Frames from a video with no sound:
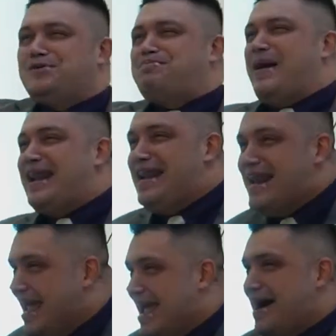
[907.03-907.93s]

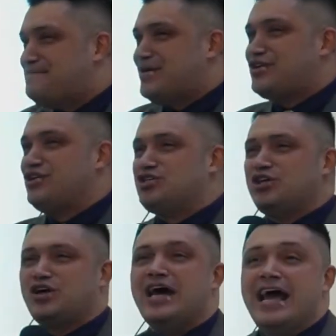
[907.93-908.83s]
pelea por
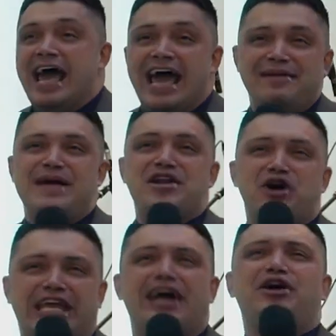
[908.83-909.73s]
nosotros. Hermano,
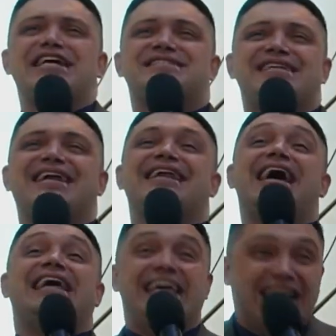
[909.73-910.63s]
quiero
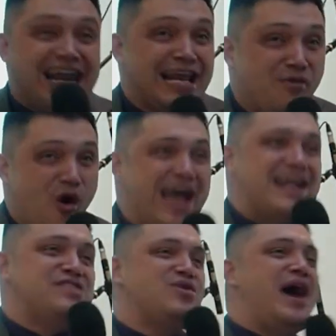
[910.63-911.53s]
decirle y darle
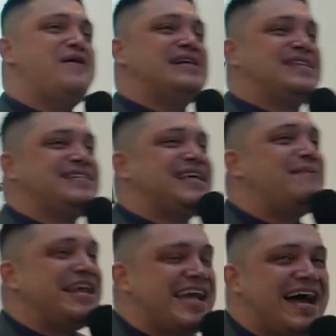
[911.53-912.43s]
buenas nuevas esta
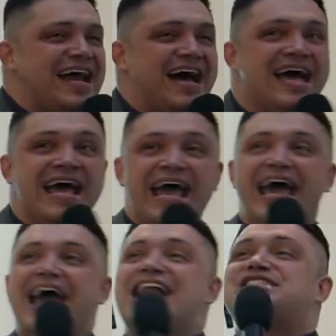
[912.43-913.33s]
mañana.
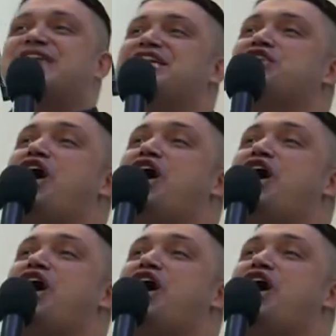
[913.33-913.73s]
El Señor